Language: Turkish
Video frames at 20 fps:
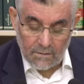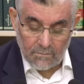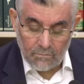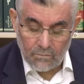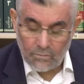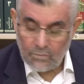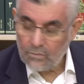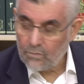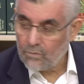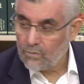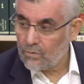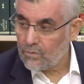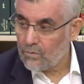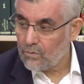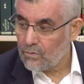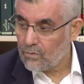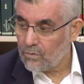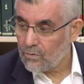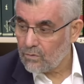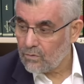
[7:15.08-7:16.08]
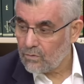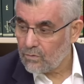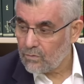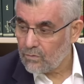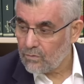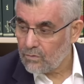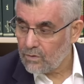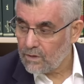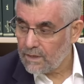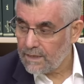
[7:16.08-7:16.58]
bu
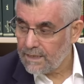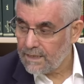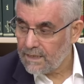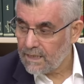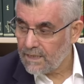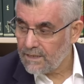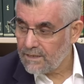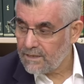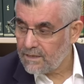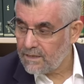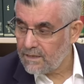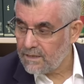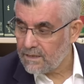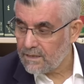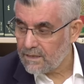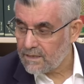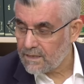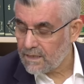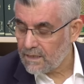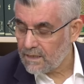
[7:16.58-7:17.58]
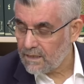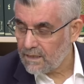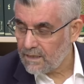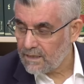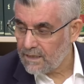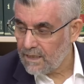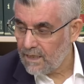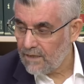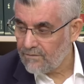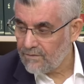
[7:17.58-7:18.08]
e, inançsız insanlar,
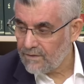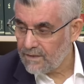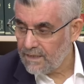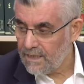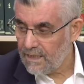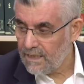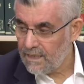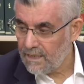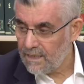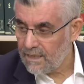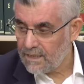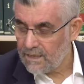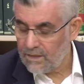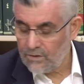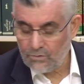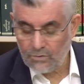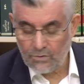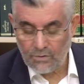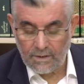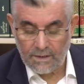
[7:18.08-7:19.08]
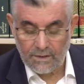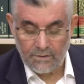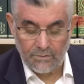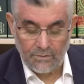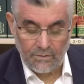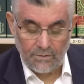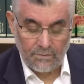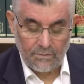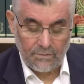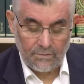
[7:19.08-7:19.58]
kafirlerle ilgili şöyle
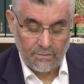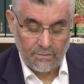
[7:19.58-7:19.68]
diyor.